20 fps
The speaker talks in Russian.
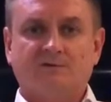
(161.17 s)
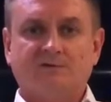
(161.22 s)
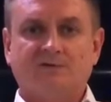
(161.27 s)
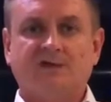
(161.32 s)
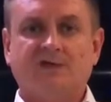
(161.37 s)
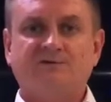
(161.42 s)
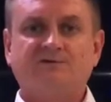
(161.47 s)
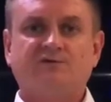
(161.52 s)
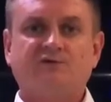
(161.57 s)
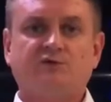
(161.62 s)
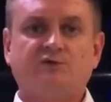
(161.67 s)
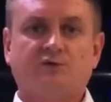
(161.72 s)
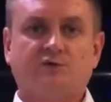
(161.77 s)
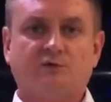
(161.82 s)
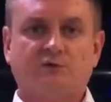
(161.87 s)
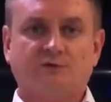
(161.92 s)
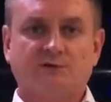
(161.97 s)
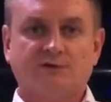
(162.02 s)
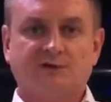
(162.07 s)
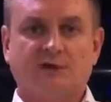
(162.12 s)
Здесь
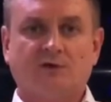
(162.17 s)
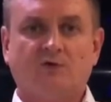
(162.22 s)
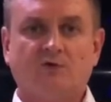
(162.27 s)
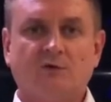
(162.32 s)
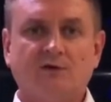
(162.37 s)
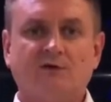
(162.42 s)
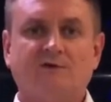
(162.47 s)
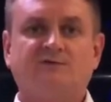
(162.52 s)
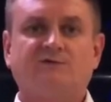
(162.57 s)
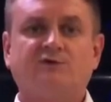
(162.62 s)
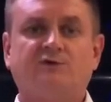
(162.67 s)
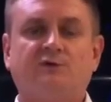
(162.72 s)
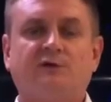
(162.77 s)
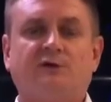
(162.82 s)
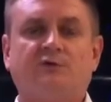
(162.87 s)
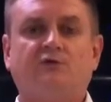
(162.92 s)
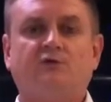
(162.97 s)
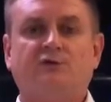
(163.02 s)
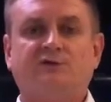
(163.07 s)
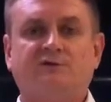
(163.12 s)
все законно, все
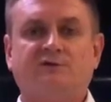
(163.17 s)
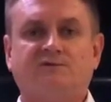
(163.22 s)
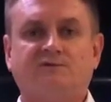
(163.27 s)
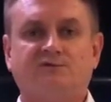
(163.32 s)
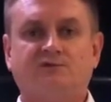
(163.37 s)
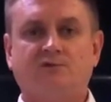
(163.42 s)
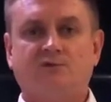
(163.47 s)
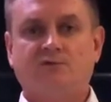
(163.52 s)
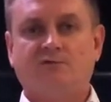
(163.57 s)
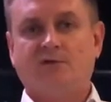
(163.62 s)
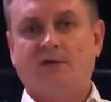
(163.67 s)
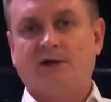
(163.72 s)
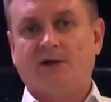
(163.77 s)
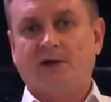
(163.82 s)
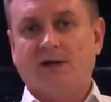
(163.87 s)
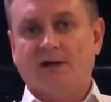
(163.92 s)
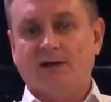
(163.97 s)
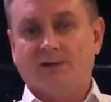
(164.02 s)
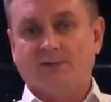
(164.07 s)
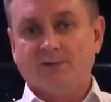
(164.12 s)
надежно, все
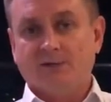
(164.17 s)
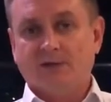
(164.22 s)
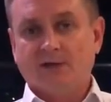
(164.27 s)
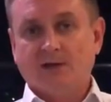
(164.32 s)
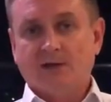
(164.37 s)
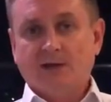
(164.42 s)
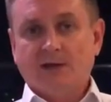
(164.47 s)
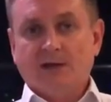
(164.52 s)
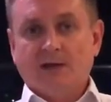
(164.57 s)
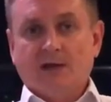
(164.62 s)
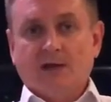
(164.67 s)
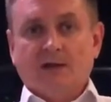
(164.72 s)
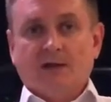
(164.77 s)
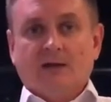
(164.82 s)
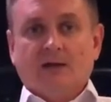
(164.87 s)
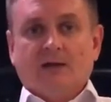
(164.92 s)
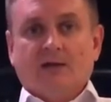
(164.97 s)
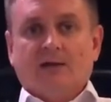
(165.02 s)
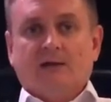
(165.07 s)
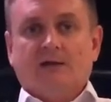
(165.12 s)
великолепно.
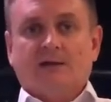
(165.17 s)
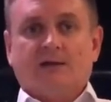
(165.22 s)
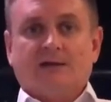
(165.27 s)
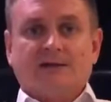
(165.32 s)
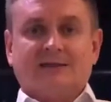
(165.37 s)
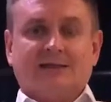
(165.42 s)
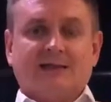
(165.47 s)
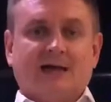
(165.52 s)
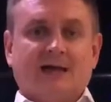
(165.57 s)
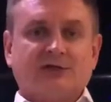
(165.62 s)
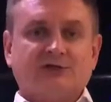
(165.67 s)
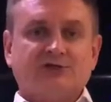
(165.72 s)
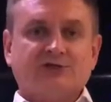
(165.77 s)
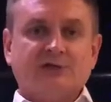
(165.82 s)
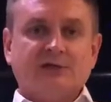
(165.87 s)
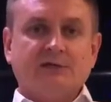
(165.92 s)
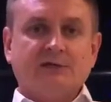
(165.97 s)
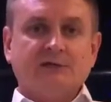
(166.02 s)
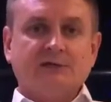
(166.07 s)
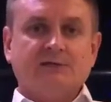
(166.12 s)
Э,
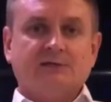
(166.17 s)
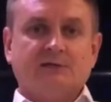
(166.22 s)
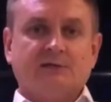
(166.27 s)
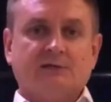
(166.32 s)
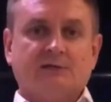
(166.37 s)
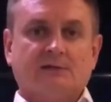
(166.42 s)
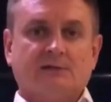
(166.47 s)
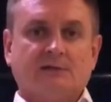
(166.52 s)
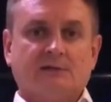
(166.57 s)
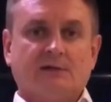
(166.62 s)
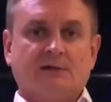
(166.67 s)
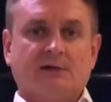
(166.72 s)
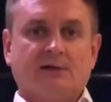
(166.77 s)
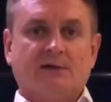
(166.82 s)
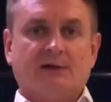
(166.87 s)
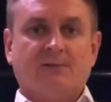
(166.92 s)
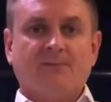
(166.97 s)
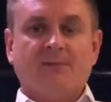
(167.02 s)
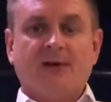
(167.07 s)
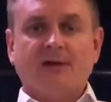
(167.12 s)
также э,
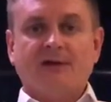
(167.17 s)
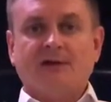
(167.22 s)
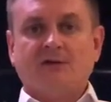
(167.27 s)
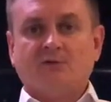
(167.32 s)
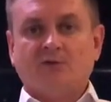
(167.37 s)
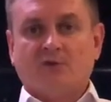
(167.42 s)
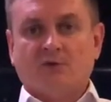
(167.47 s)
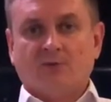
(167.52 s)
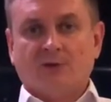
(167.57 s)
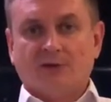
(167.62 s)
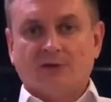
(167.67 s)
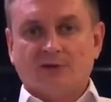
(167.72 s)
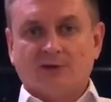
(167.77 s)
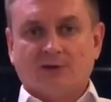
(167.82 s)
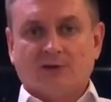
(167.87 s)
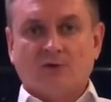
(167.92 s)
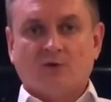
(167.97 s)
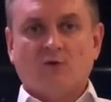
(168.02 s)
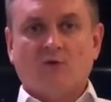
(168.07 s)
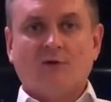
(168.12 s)
компания Global
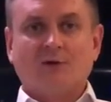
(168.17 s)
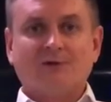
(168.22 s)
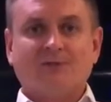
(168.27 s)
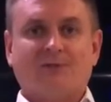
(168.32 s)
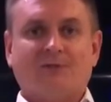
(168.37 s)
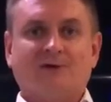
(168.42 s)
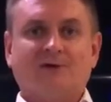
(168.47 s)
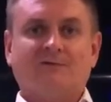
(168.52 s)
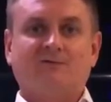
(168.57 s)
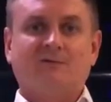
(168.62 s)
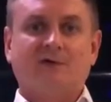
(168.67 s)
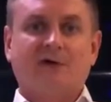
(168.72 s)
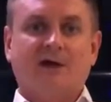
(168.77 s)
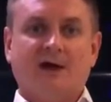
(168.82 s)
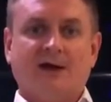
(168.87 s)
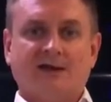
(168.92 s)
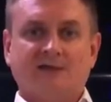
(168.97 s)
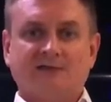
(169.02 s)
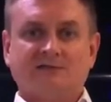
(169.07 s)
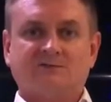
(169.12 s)
Intergold
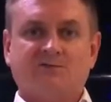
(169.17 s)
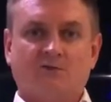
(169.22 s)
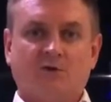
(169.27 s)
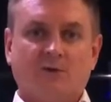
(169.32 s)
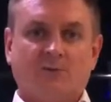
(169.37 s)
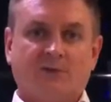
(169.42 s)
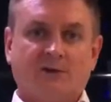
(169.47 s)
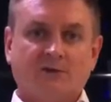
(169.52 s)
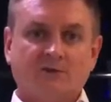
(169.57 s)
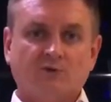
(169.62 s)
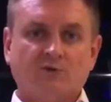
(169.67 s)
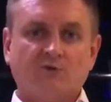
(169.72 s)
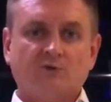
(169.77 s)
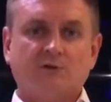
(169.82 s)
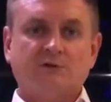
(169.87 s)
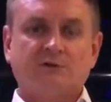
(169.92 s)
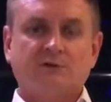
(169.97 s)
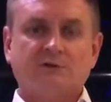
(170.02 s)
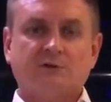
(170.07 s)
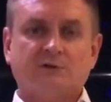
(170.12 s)
продвигает свой
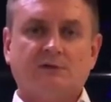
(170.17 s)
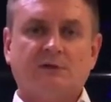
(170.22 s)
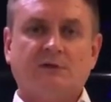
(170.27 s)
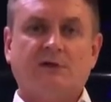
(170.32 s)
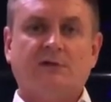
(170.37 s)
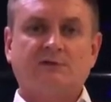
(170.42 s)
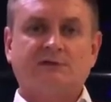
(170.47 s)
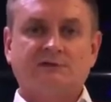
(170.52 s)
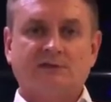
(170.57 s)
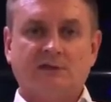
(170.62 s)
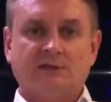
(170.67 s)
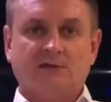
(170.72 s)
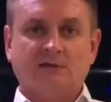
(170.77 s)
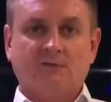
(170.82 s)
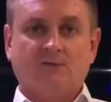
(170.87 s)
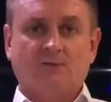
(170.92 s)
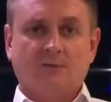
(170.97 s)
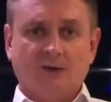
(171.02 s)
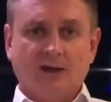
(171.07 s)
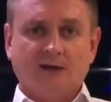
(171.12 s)
продукт, и
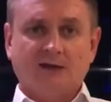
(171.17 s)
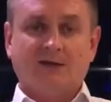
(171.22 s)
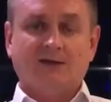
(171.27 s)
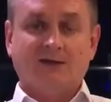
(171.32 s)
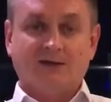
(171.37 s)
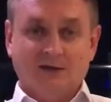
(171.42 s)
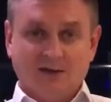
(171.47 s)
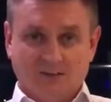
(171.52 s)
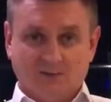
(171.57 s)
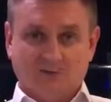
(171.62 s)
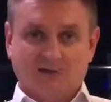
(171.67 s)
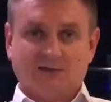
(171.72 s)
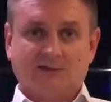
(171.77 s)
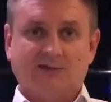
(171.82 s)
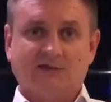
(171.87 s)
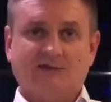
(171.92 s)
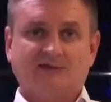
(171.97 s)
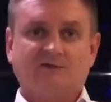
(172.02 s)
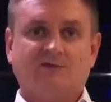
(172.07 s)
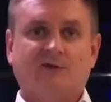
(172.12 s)
ценные бумаги именно
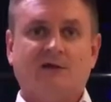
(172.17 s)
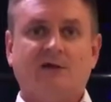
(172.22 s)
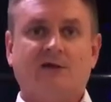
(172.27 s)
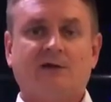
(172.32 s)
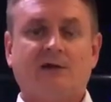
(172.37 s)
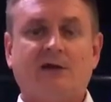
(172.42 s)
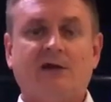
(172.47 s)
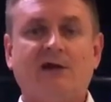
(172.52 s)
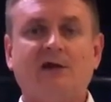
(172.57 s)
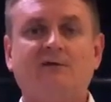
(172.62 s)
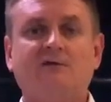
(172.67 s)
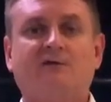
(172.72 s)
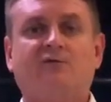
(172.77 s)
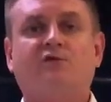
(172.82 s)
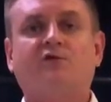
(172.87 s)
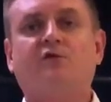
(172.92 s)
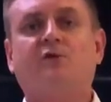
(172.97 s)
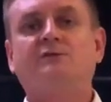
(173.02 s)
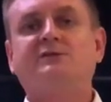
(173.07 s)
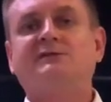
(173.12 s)
для своих клиентов,
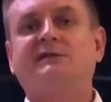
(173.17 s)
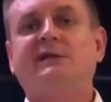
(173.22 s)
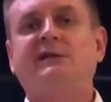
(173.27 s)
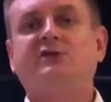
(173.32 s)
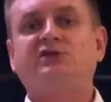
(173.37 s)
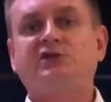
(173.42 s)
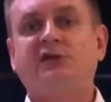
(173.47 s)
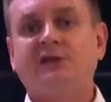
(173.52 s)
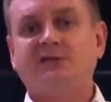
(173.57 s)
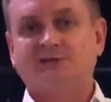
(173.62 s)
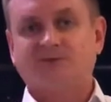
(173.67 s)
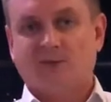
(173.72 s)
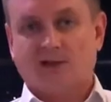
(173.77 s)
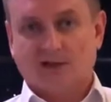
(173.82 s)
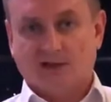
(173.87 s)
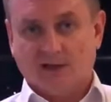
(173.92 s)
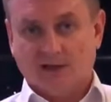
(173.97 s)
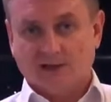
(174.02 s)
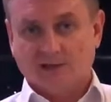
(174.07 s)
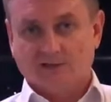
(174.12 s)
в том числе и через
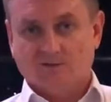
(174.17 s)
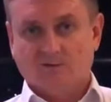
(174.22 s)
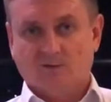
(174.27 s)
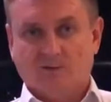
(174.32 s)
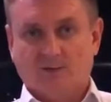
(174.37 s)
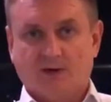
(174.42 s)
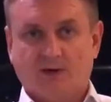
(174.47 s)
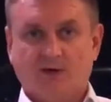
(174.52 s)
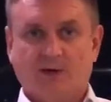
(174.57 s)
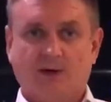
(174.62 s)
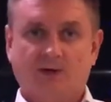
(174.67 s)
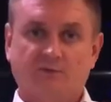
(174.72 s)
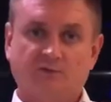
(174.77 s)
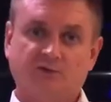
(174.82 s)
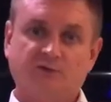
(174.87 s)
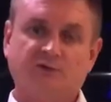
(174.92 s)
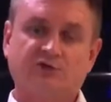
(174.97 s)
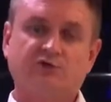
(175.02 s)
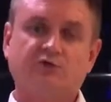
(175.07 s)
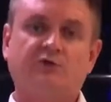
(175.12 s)
маркетинговую программу.
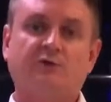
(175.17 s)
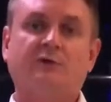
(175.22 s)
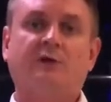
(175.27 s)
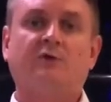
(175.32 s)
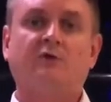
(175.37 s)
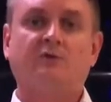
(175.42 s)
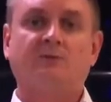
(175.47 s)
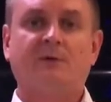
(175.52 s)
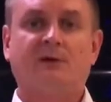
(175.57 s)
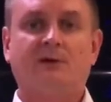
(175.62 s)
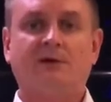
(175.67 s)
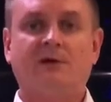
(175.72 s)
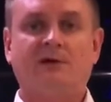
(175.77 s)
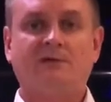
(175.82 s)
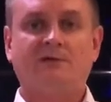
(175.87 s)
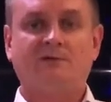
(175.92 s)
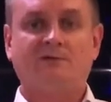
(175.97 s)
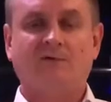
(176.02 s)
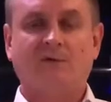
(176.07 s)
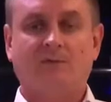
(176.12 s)
То есть что дает
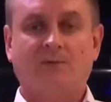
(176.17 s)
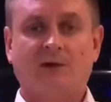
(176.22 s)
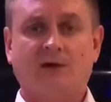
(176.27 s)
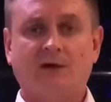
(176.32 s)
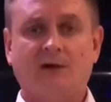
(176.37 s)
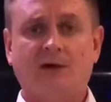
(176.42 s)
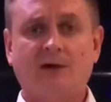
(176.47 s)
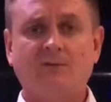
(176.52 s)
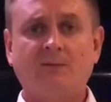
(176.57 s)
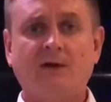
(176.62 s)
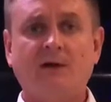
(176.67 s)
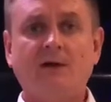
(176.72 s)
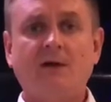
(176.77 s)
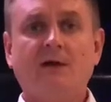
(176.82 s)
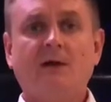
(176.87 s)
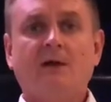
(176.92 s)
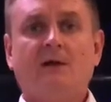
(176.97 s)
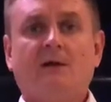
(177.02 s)
маркетинговая программа?